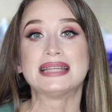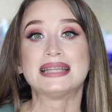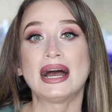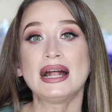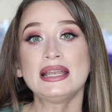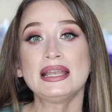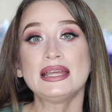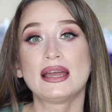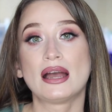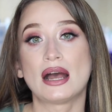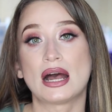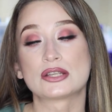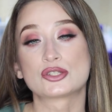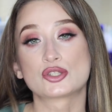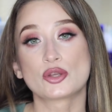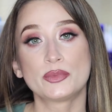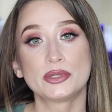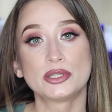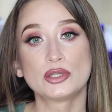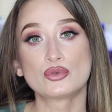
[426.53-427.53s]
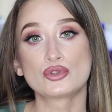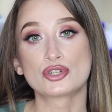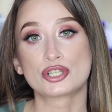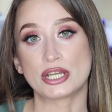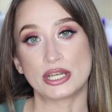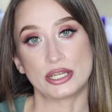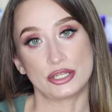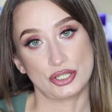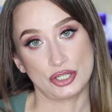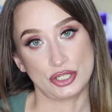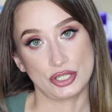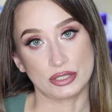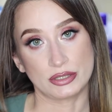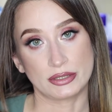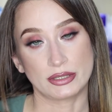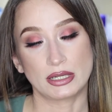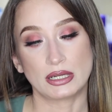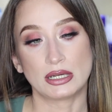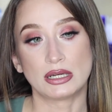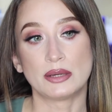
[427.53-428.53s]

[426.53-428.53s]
Далее, особенно у женщин,